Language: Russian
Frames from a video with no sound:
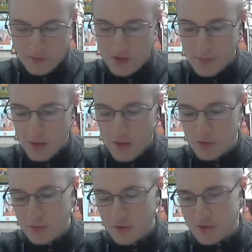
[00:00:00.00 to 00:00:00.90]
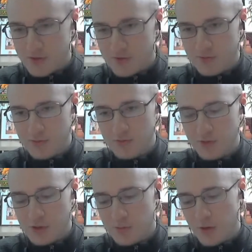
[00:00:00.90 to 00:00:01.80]
на всех проявить эту милость.
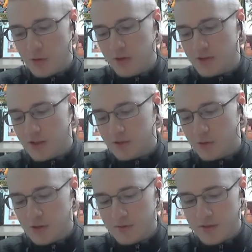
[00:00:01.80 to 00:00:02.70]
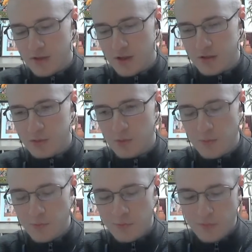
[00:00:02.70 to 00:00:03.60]
Тоже пару дней назад Гуридев давал катху
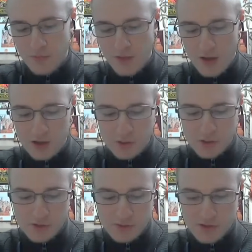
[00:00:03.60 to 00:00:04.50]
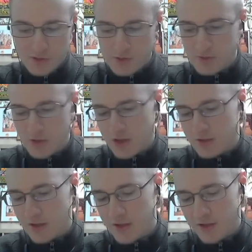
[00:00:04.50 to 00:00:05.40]
о том, что милость Господа
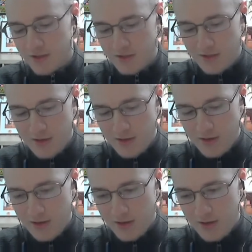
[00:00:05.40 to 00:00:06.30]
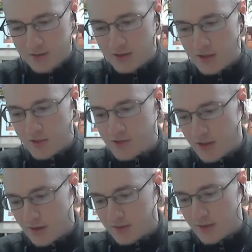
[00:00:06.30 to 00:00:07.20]
Чайтани, она для
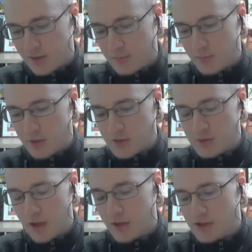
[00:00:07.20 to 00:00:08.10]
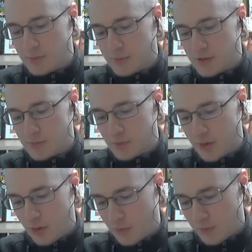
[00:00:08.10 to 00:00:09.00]
всех, она распространится по всему
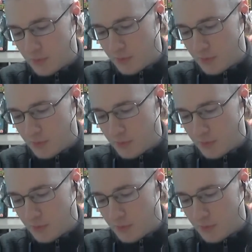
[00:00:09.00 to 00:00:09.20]
миру.